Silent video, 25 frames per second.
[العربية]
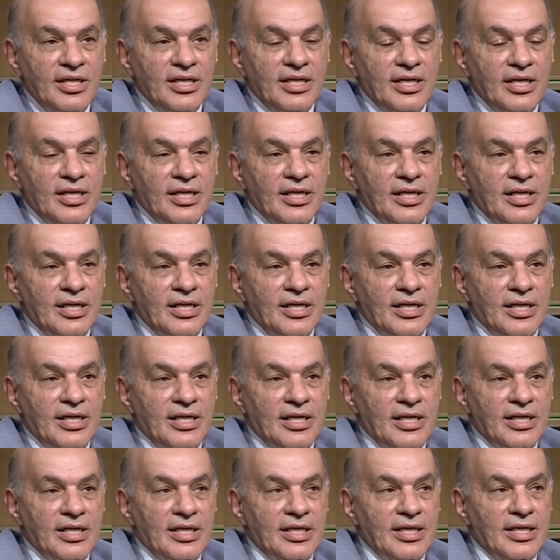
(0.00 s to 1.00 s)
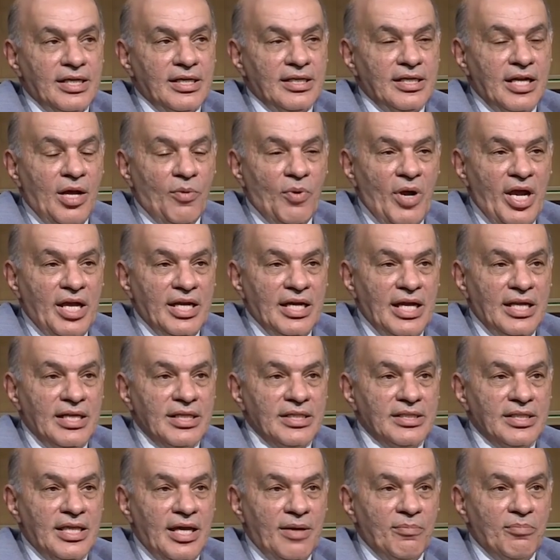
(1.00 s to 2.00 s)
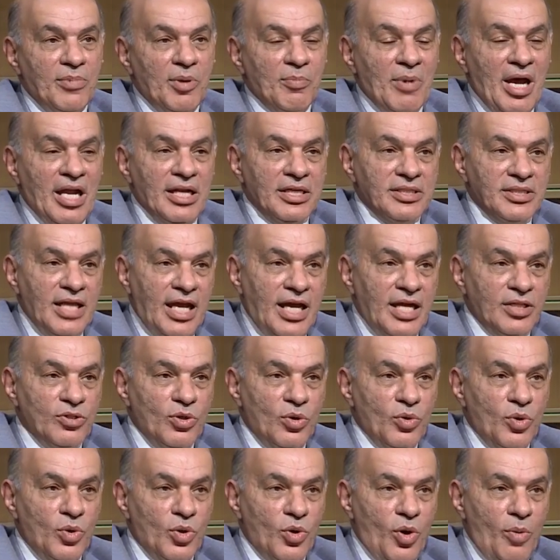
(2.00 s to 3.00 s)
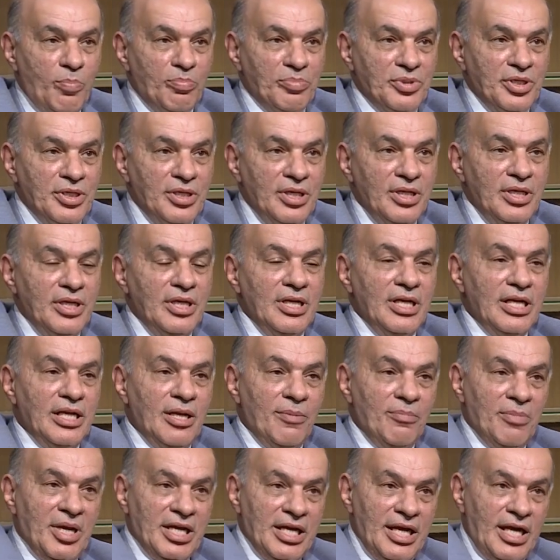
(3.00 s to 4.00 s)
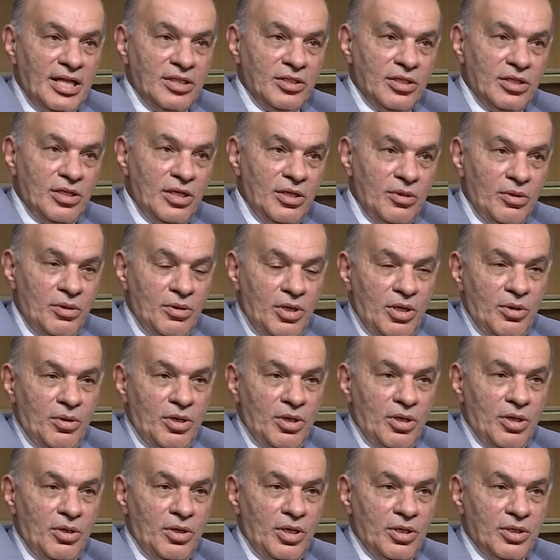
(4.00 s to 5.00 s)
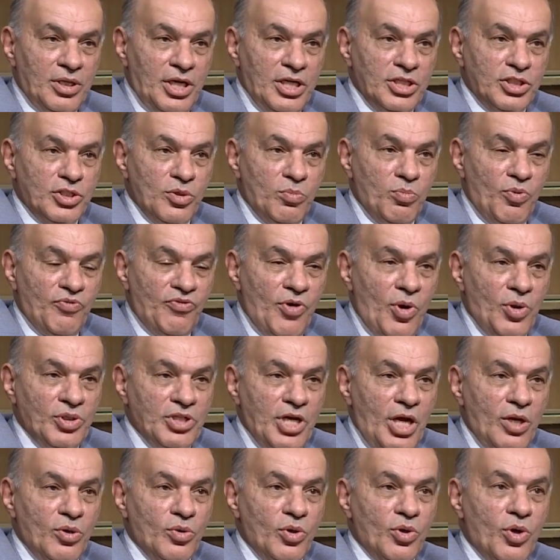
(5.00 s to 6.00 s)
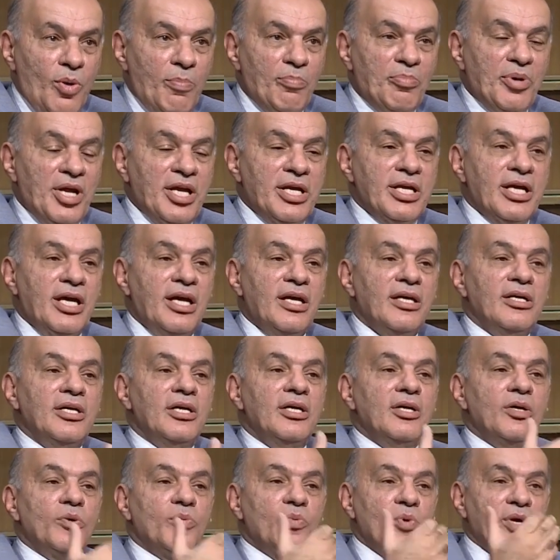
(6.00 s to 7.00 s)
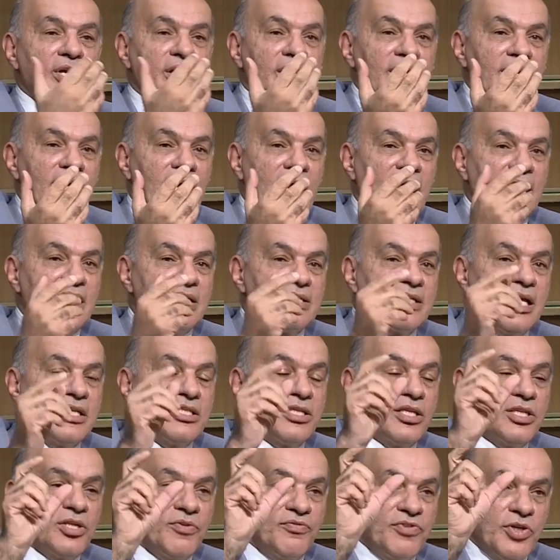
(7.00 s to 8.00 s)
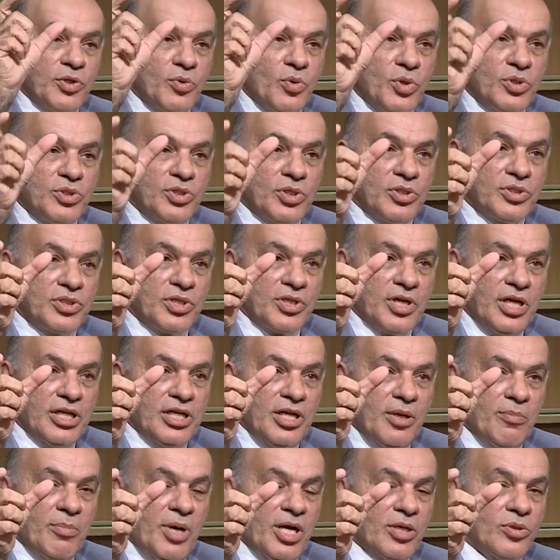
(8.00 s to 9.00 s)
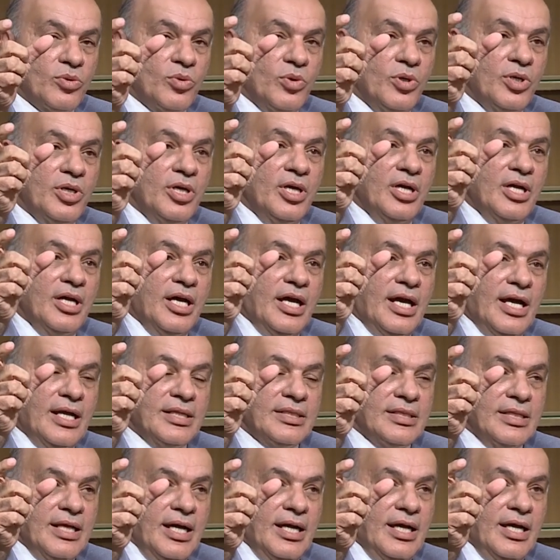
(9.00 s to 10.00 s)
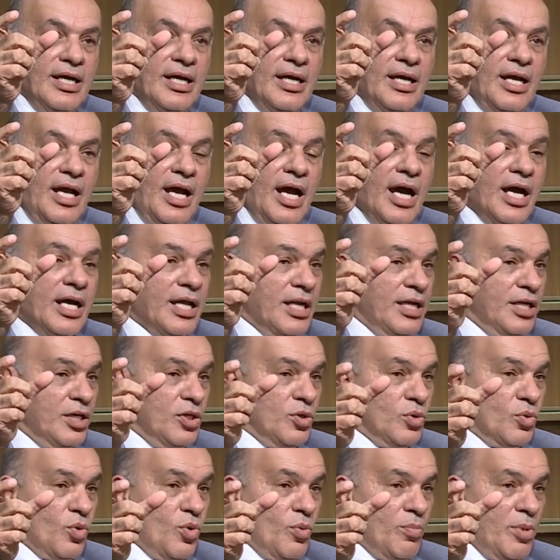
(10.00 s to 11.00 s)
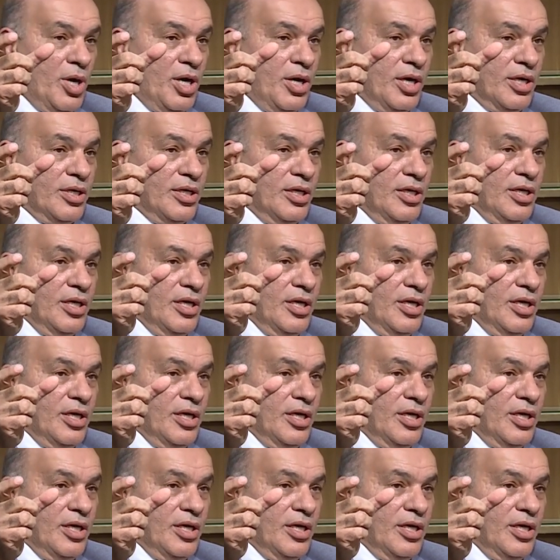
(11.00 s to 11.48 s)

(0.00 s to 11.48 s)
آه، آه، النوايا اللي تم مع الاتحاد الأوروبي لما جت رئيس المفاوضية الأوروبية وعلى أساس أن في جزء إسرائيل برضه عندها حقلين كبار